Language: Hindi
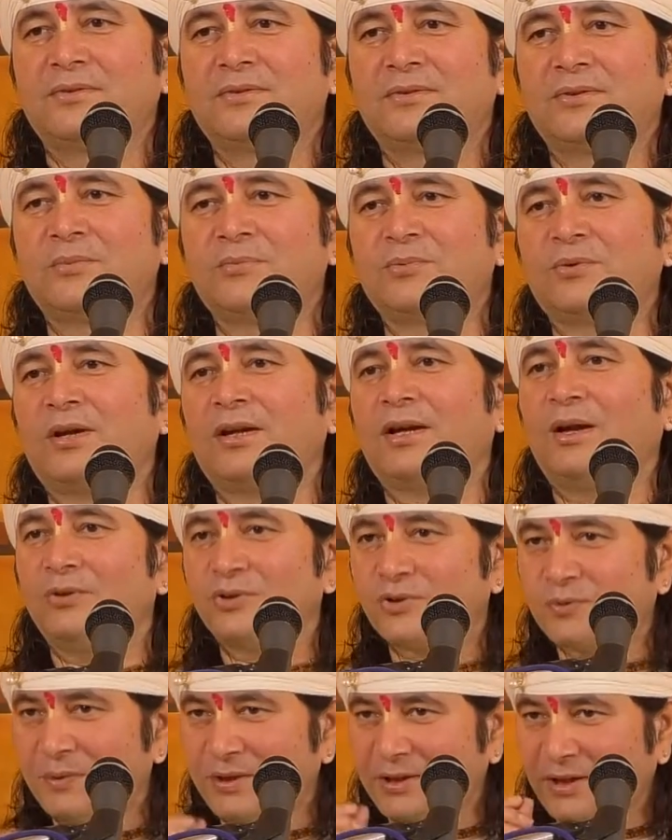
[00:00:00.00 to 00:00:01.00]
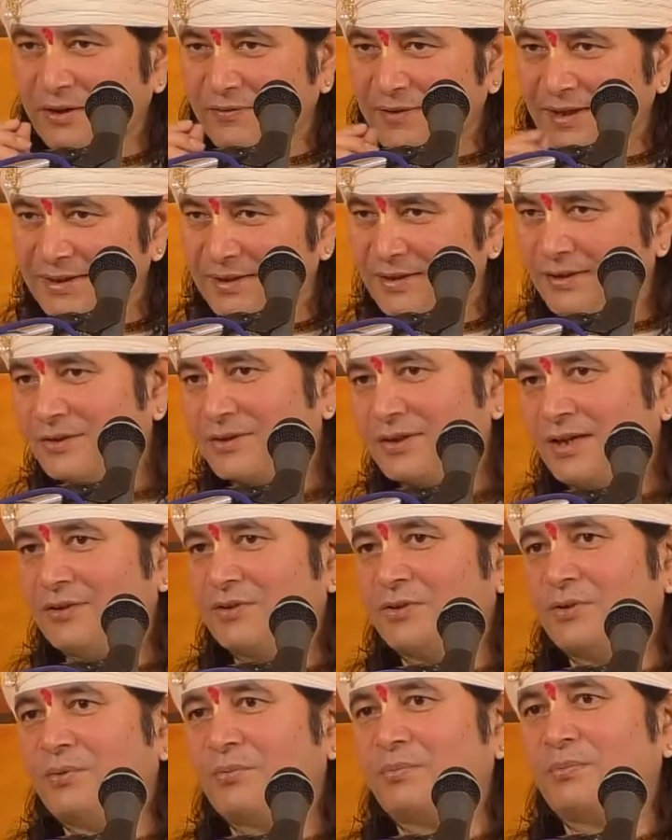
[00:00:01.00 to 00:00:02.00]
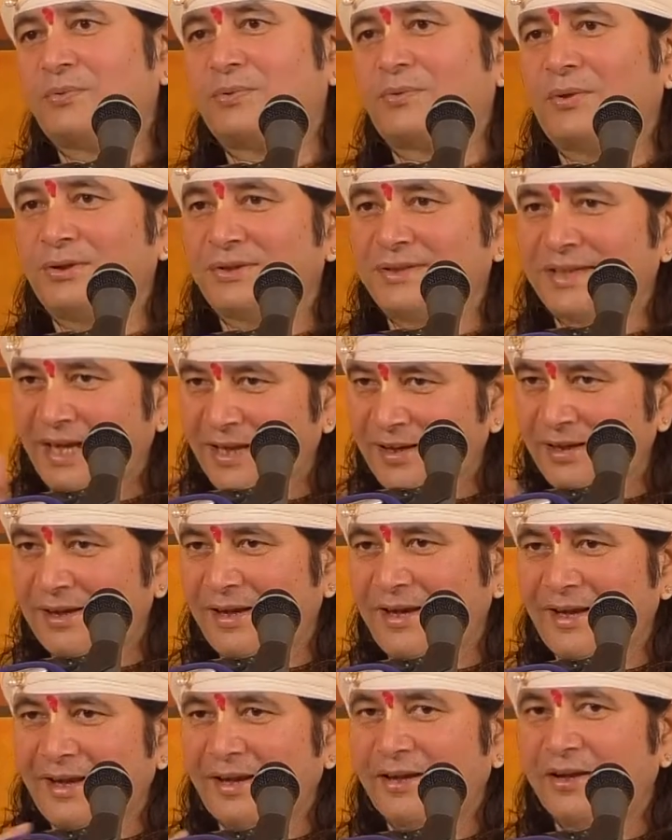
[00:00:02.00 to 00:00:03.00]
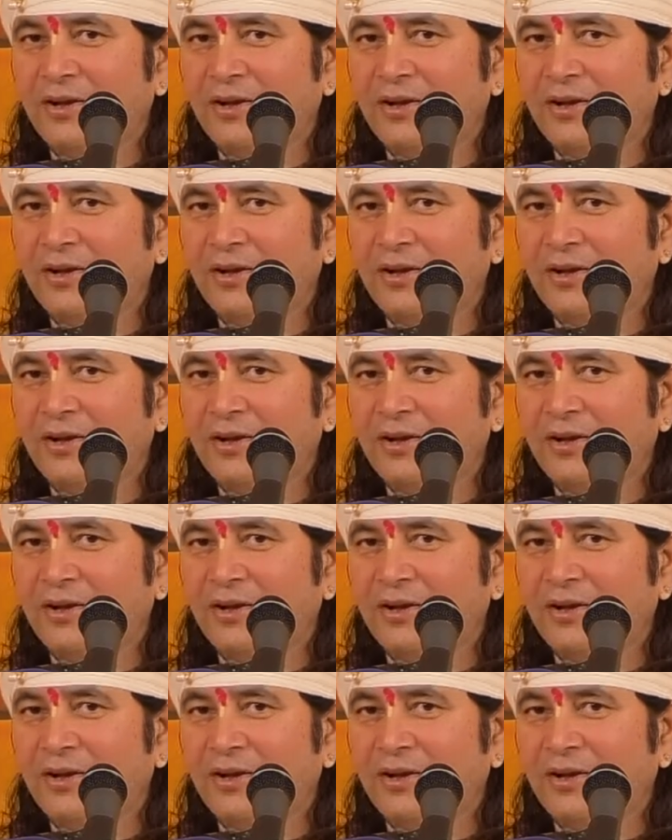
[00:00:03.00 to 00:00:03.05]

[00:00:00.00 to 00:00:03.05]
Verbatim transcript: तुम तो अनाउंसमेंट करवा देना चाहते हो कुछ जान ले